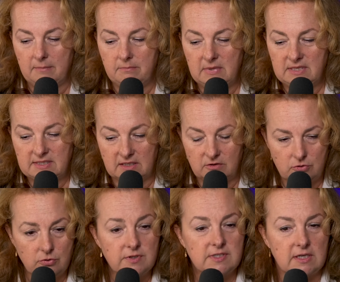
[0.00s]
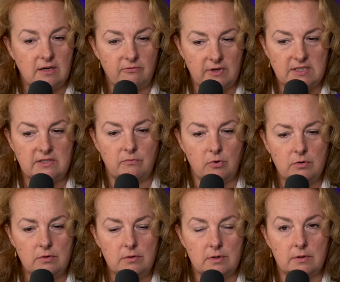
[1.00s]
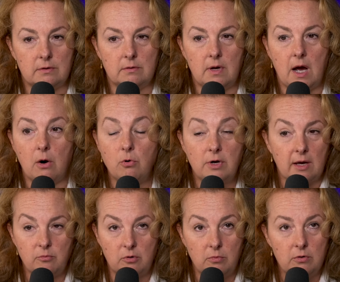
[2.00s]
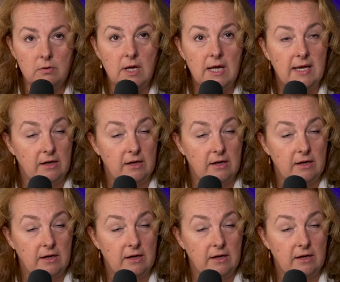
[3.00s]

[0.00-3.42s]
Mais ce qui est sûr, c'est qu'effectivement, euh, à aucun moment,